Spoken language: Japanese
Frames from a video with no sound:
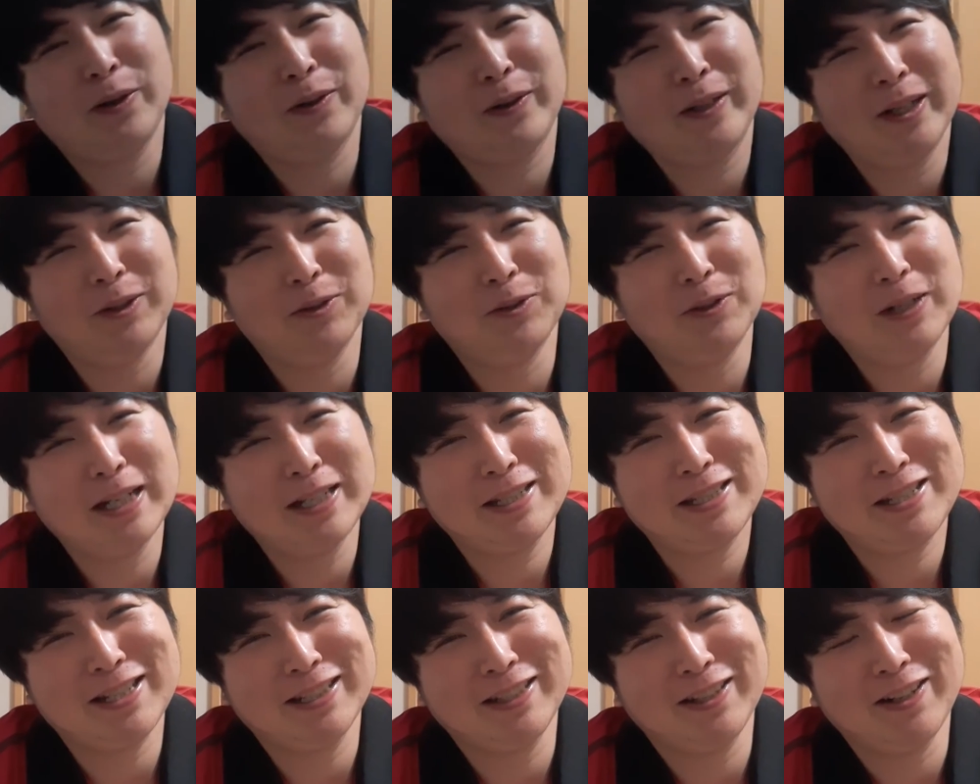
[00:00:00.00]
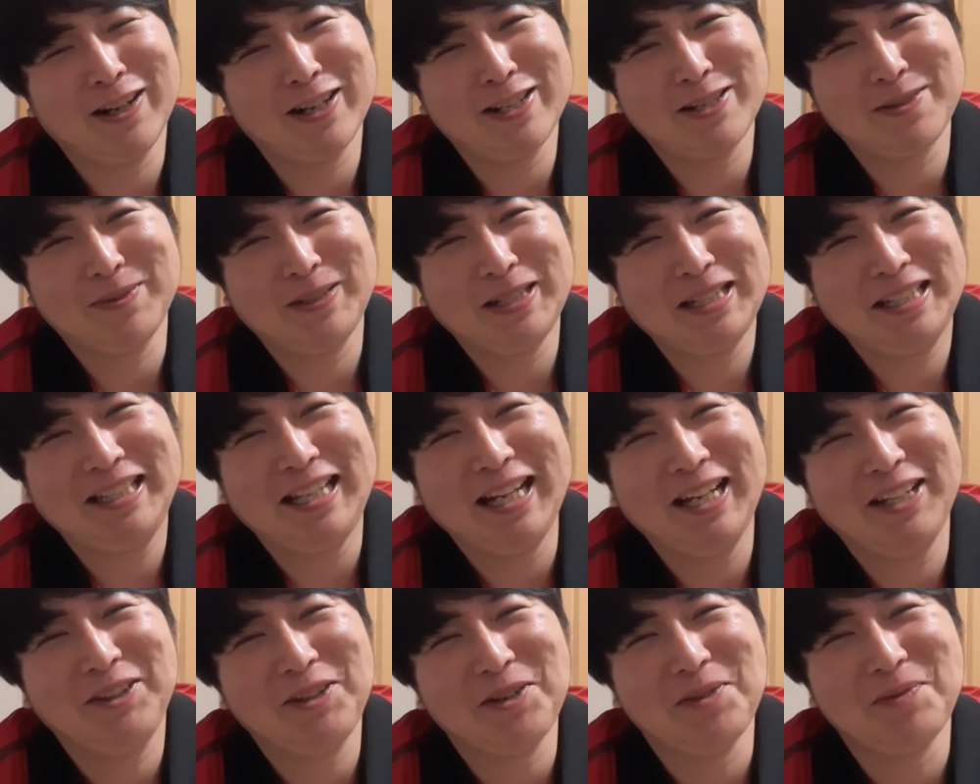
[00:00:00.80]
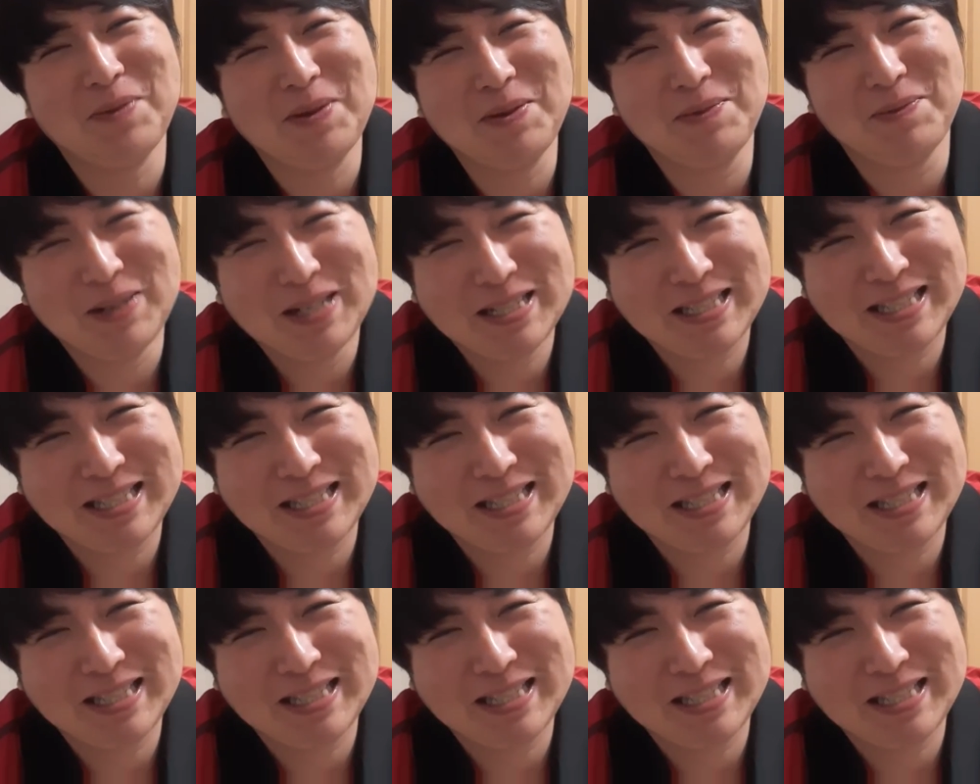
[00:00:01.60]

の芸の裏列チャンネル始めていきたいと思いま